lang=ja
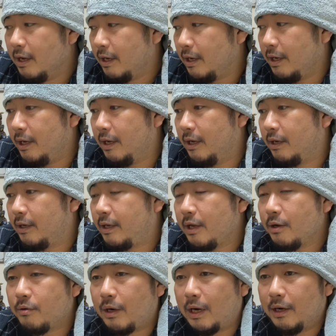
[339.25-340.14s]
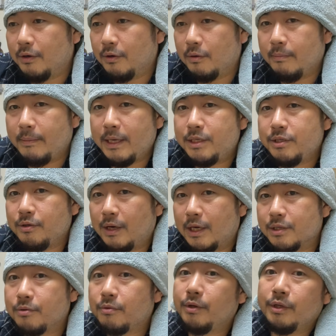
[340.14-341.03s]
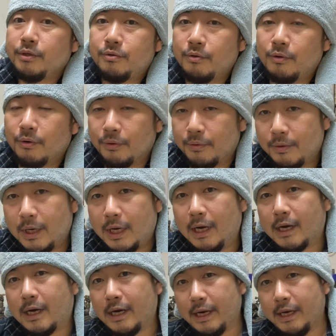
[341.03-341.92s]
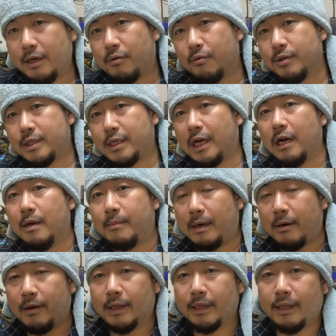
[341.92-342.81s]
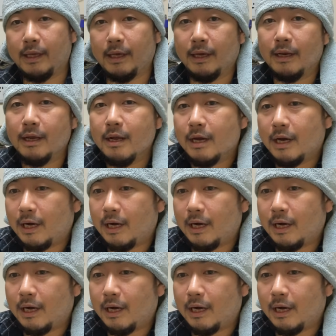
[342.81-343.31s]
えー、結構あの、飯をあそこで食おうとか、帰りこっちから回って、